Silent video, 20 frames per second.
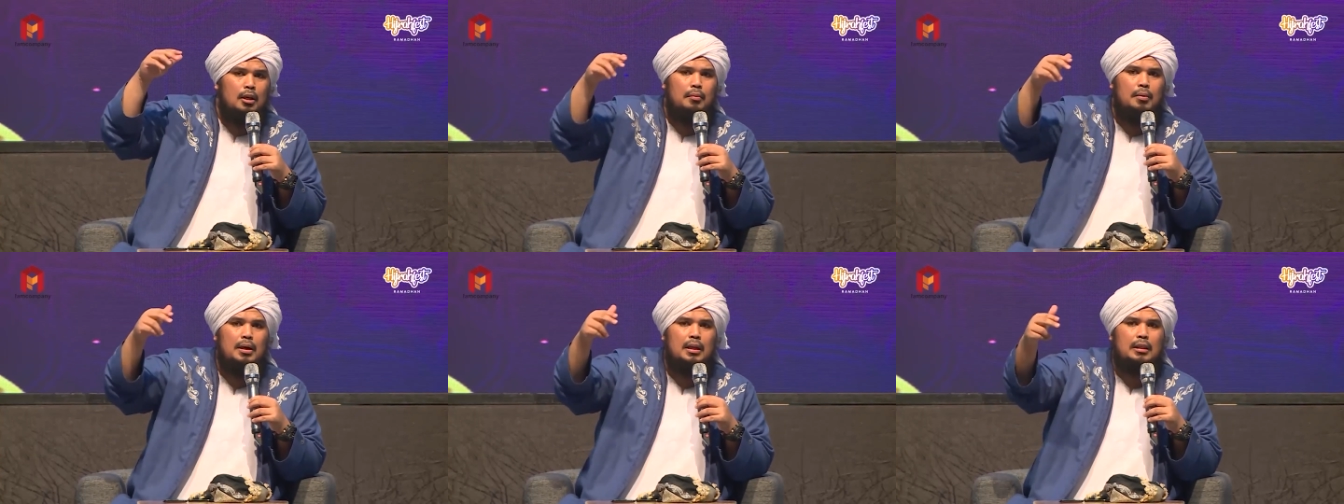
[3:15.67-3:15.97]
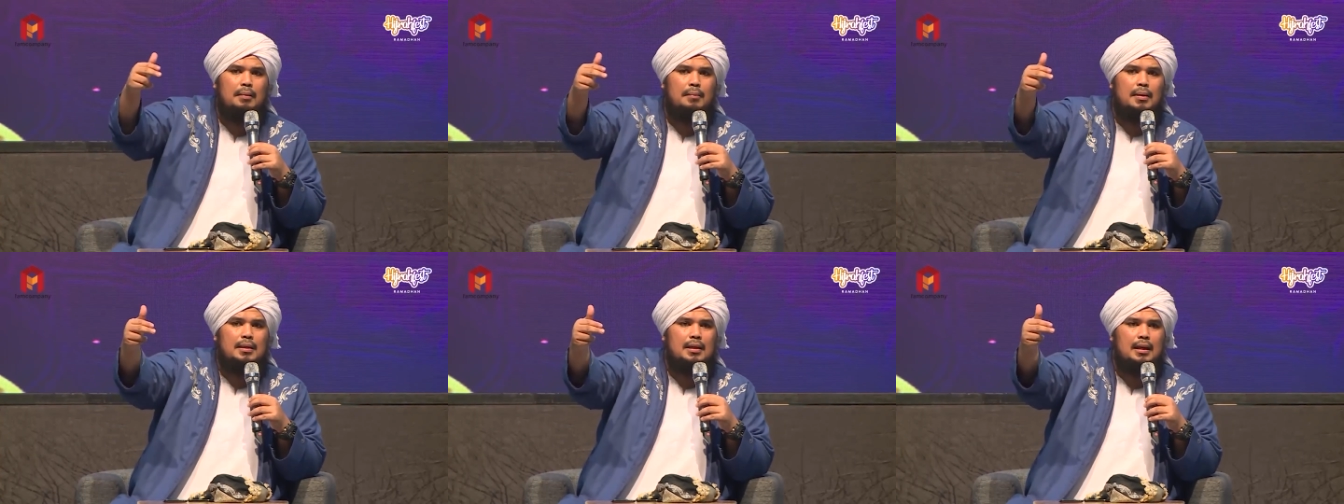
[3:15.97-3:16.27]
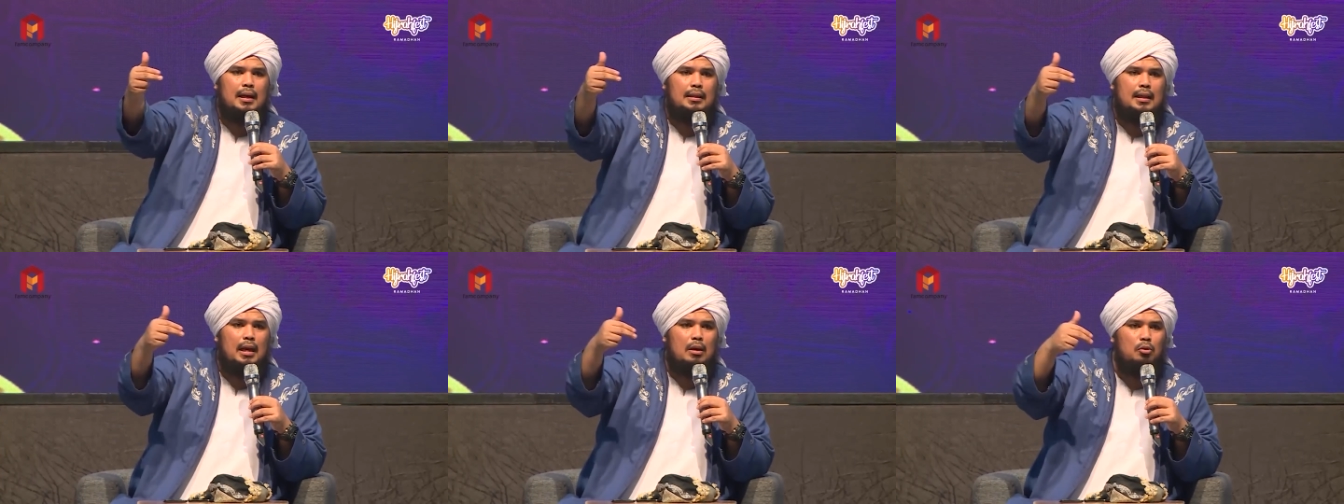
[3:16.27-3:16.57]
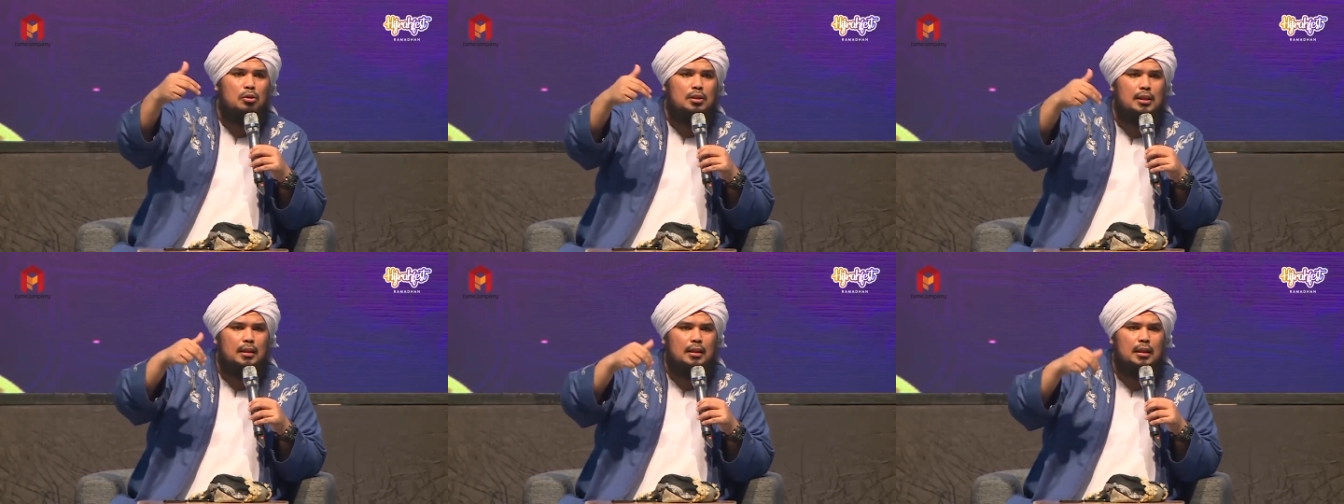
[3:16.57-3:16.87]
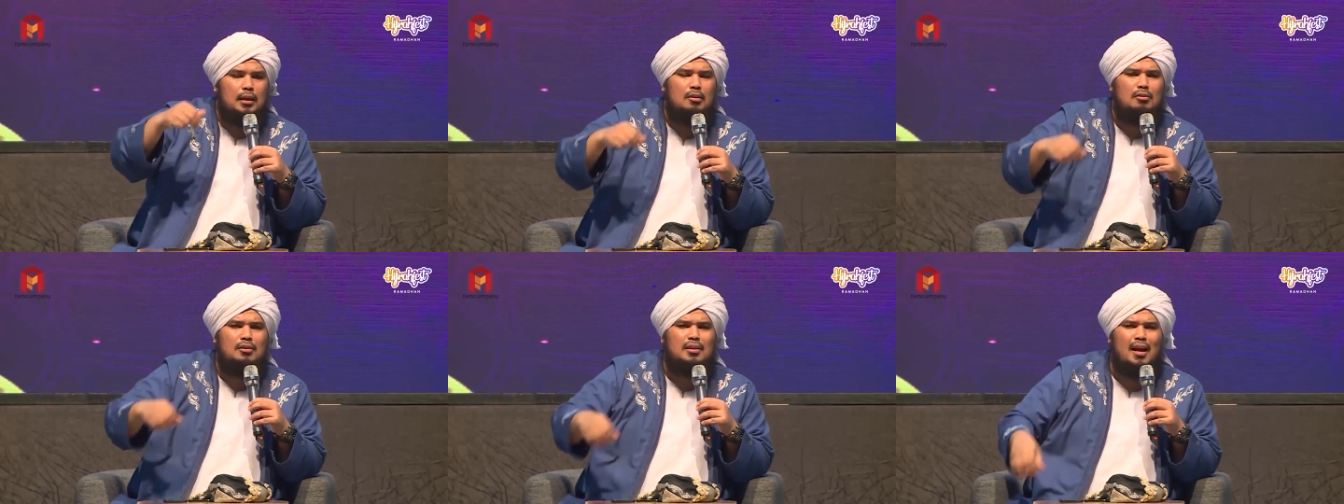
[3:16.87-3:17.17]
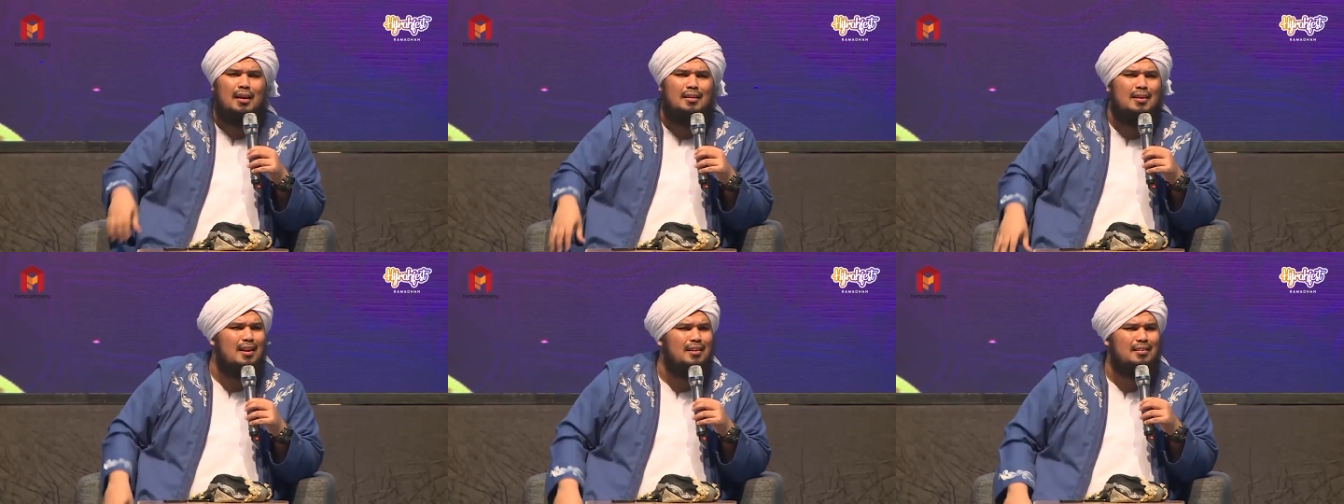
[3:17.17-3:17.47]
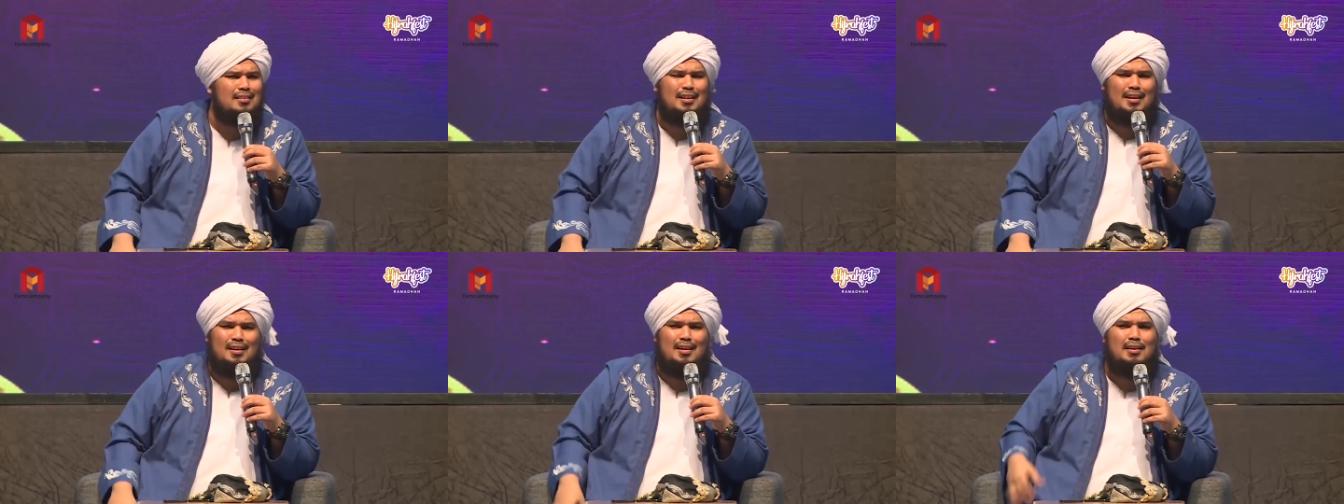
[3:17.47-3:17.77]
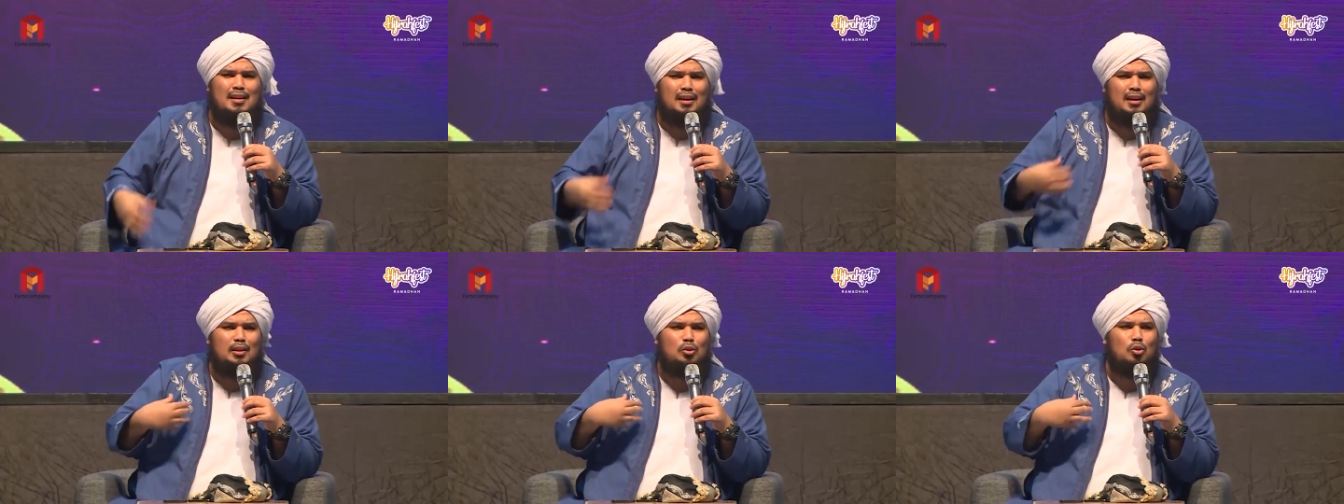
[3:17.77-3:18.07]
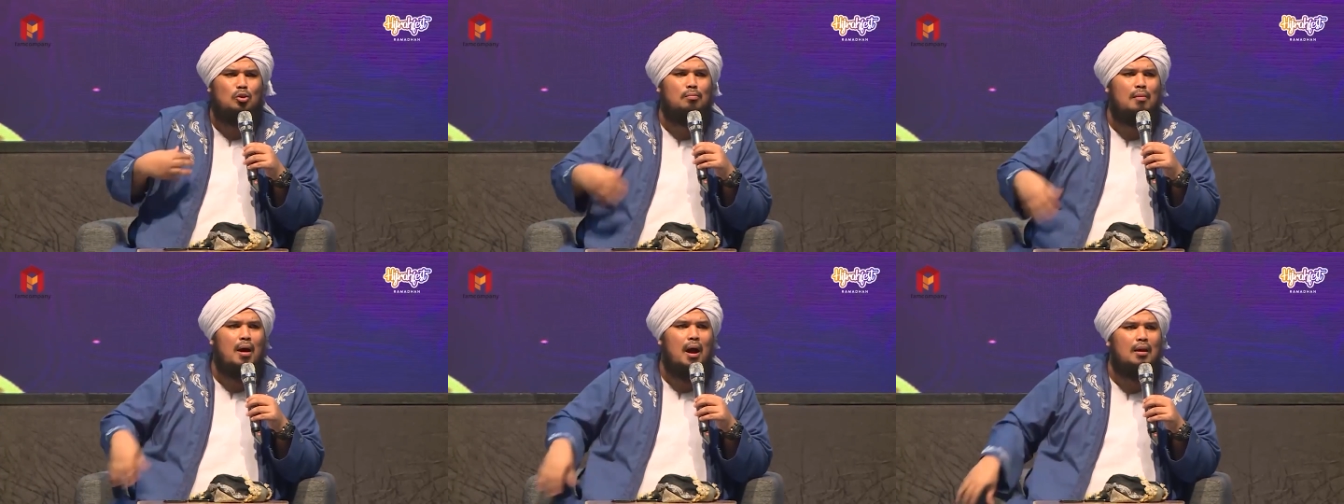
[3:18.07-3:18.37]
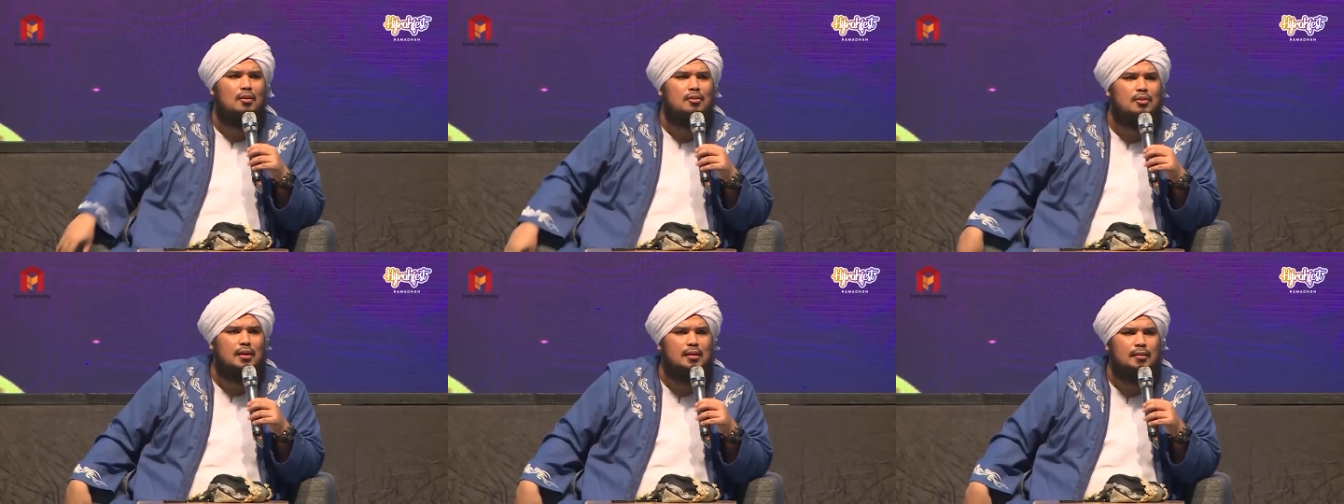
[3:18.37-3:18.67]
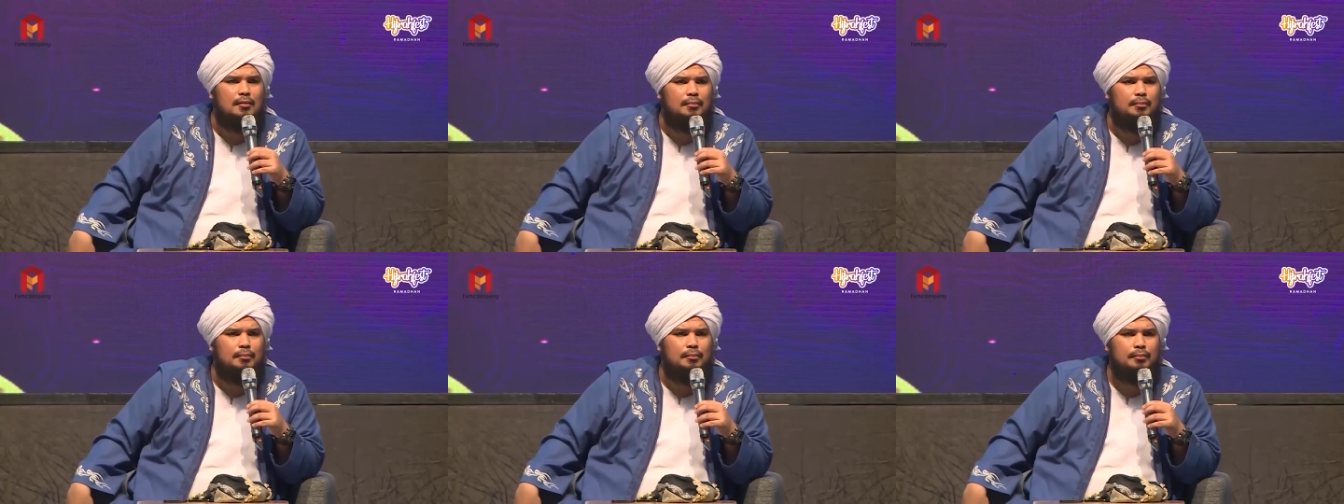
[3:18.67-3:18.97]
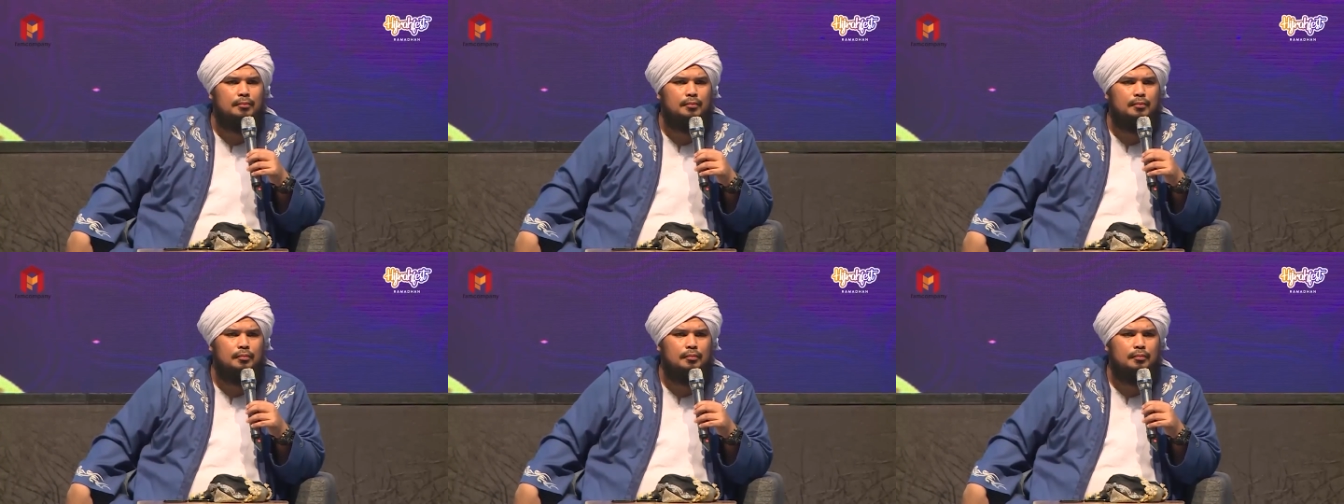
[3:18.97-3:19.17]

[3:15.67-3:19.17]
Kemudian masih datang ustadz tadi, ustadz saya ini direktur bank ustadz.